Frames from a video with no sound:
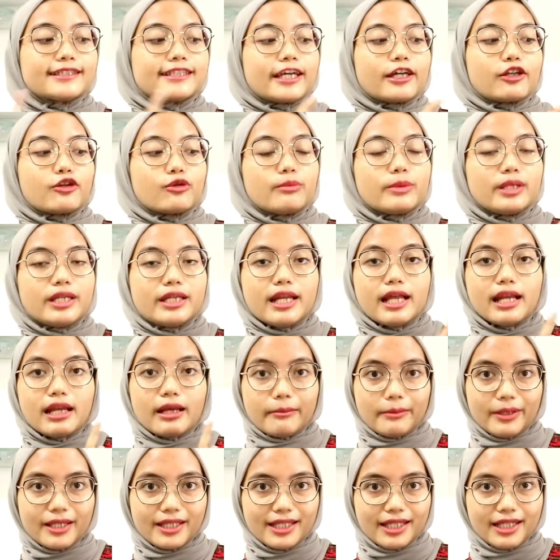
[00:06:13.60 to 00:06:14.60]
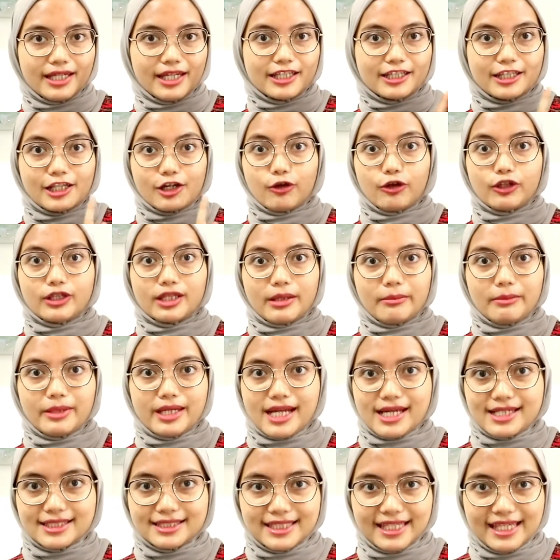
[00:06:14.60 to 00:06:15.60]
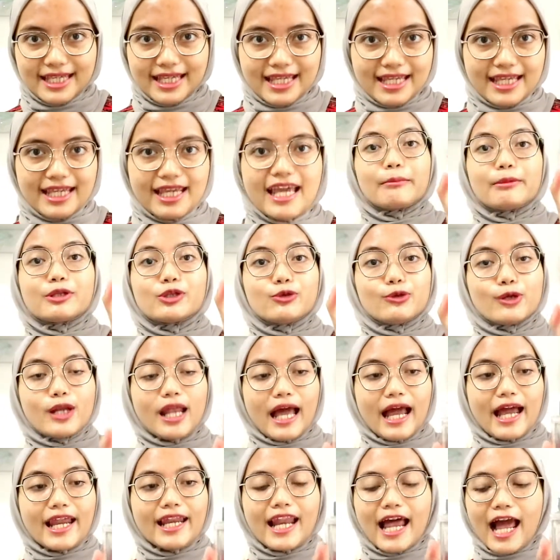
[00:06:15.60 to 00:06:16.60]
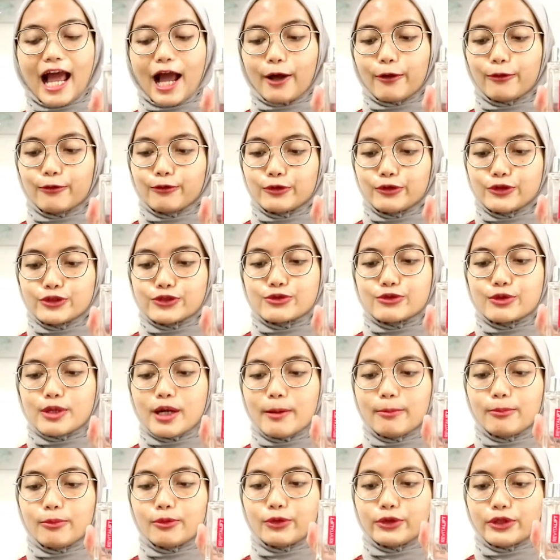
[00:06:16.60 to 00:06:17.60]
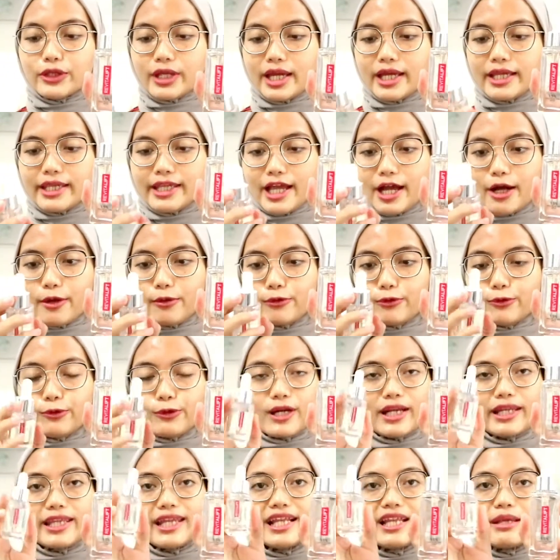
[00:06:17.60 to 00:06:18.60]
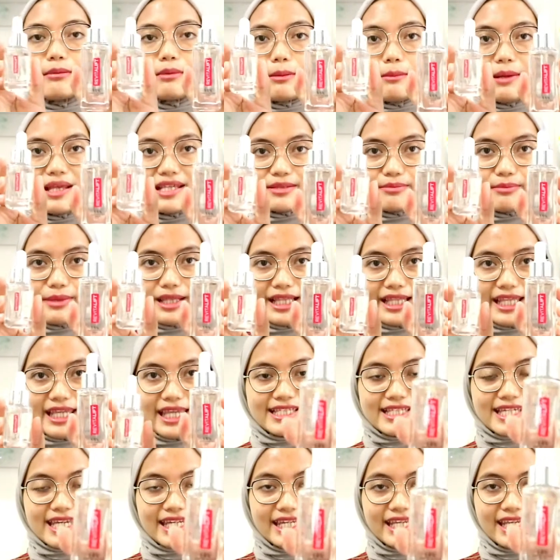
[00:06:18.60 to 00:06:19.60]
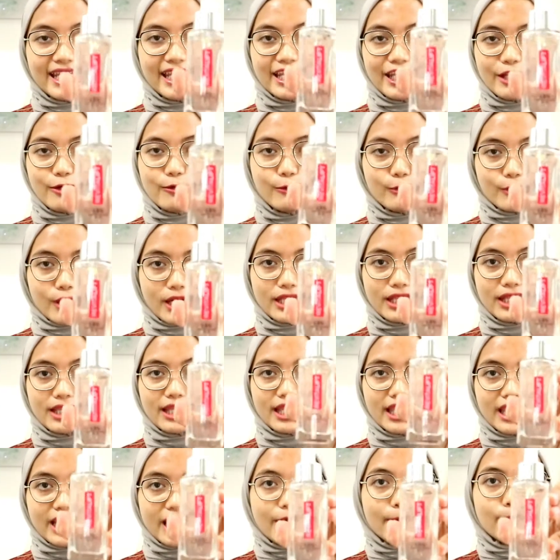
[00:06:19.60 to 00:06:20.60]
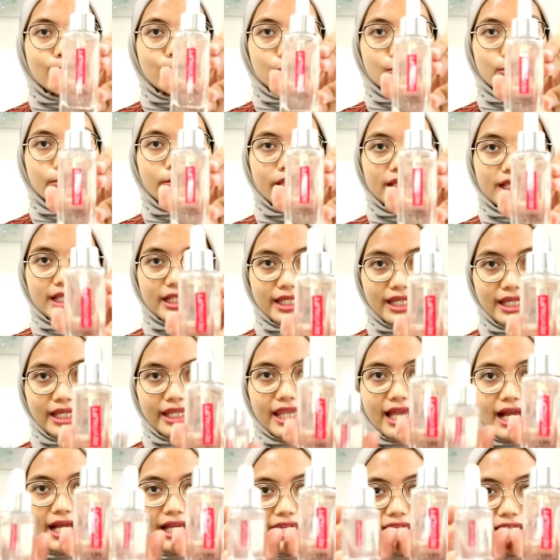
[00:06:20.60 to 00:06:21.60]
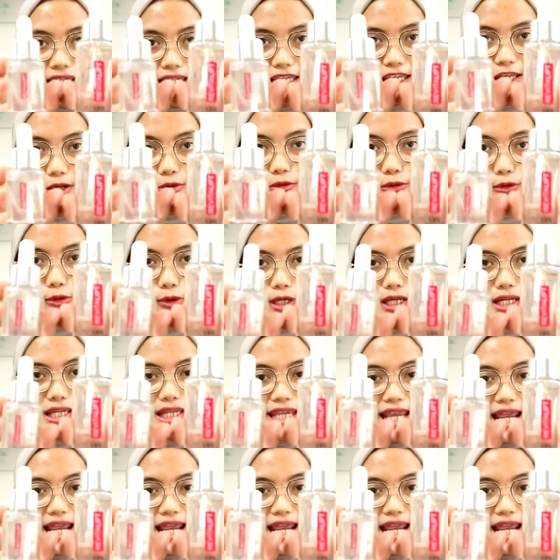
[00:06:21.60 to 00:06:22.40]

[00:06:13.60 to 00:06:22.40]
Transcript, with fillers: serum di dalamnya tidak terkontaminasi kebetulan aku juga punya yang ukurannya 15 mili jadi ini ukuran 30 mili yang ini ukuran